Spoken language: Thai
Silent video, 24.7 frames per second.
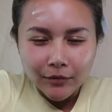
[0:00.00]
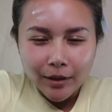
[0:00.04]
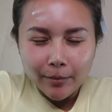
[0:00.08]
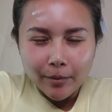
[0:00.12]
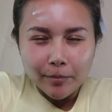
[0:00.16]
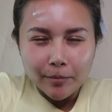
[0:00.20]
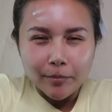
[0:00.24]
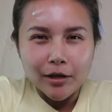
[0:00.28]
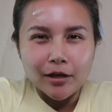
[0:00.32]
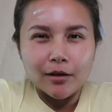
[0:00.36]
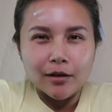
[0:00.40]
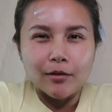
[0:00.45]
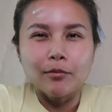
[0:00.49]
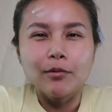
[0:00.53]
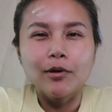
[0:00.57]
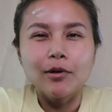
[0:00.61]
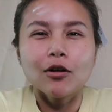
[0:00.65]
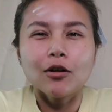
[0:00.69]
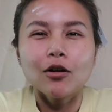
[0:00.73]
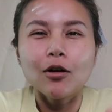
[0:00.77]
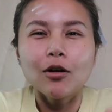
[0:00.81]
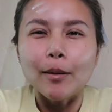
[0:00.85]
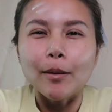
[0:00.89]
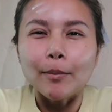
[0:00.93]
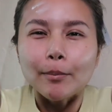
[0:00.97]
ทำแบบนี้เลยเพื่อ
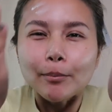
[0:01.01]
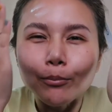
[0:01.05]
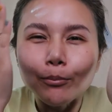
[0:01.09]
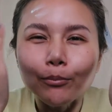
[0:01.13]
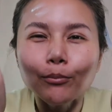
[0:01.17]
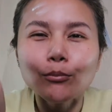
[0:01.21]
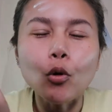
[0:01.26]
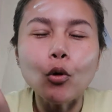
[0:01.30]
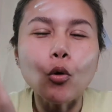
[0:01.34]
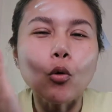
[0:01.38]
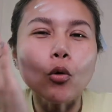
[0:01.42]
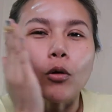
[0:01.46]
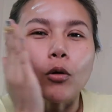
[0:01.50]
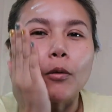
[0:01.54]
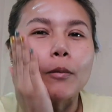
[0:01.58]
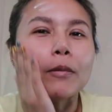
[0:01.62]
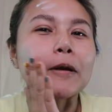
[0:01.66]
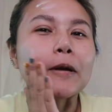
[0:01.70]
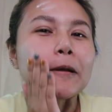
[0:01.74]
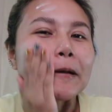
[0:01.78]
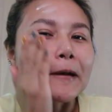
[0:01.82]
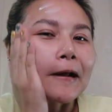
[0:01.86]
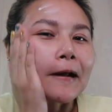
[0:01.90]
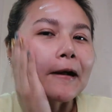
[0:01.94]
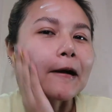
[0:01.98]
นแล้วก็แบบบกลง
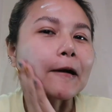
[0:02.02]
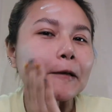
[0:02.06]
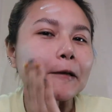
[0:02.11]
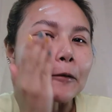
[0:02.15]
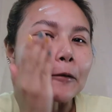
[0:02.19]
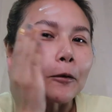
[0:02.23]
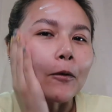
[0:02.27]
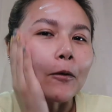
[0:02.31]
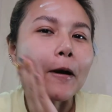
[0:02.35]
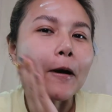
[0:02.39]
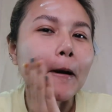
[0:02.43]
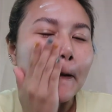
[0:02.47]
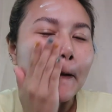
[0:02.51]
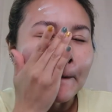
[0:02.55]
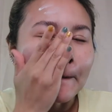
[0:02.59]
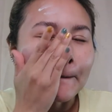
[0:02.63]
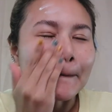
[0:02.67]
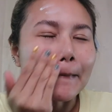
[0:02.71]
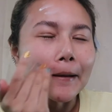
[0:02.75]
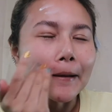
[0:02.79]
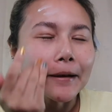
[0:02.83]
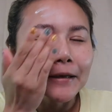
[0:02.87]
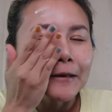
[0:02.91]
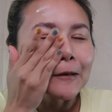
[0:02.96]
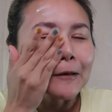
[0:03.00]
ไปเลยนะคะ แต่ว่า
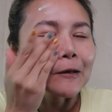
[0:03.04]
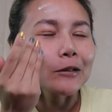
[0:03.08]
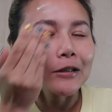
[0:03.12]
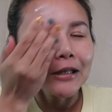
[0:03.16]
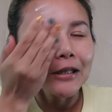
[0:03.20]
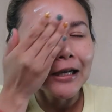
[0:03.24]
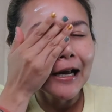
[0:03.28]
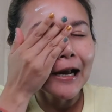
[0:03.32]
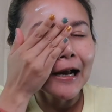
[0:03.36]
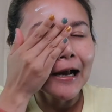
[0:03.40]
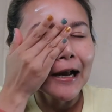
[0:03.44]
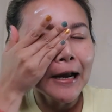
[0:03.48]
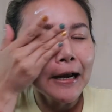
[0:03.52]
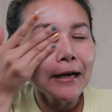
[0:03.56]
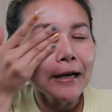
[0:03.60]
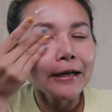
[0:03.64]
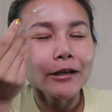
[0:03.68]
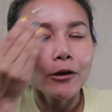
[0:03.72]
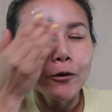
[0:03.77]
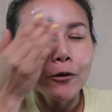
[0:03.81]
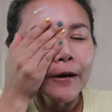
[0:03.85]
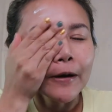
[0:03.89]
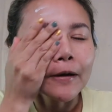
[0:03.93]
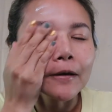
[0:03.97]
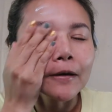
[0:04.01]
อันนี้เราจะทาข้าง
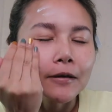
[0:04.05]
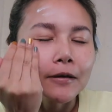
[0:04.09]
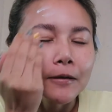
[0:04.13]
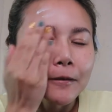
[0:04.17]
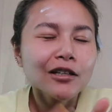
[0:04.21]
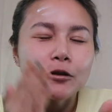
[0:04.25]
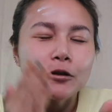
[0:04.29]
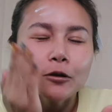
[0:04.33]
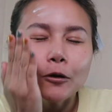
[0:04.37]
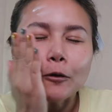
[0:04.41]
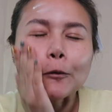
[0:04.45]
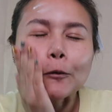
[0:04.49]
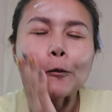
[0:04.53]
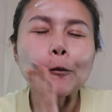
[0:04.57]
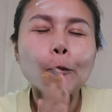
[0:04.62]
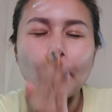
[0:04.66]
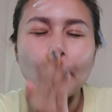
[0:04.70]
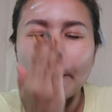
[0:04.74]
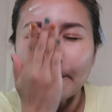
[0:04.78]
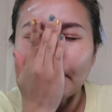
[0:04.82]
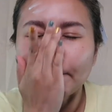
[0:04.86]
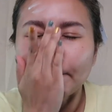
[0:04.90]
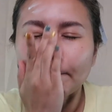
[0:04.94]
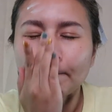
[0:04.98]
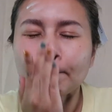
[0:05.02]
เดียวไง ก็เลยต้องดู
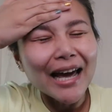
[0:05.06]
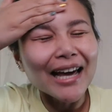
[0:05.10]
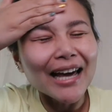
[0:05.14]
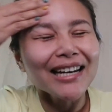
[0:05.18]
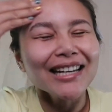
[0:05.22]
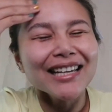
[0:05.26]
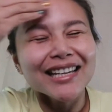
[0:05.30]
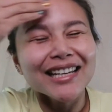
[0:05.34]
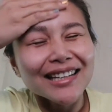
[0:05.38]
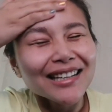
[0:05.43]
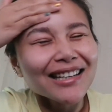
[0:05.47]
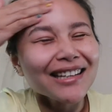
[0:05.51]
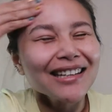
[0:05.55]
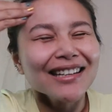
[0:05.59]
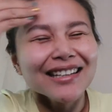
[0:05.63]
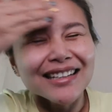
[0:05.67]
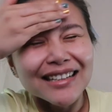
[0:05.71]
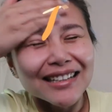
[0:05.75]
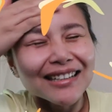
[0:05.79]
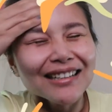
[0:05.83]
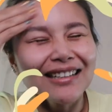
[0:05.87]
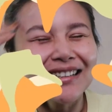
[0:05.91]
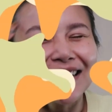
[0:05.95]
ปลานีดนิดนึ